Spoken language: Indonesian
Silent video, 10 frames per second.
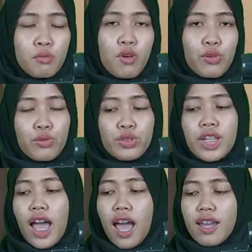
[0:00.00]

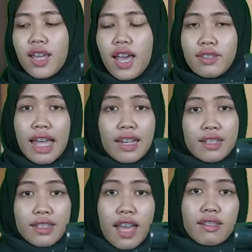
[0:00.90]
Bonusnya ada
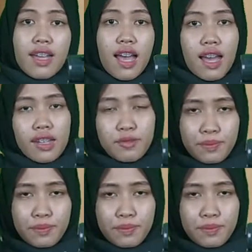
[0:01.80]
tali sandang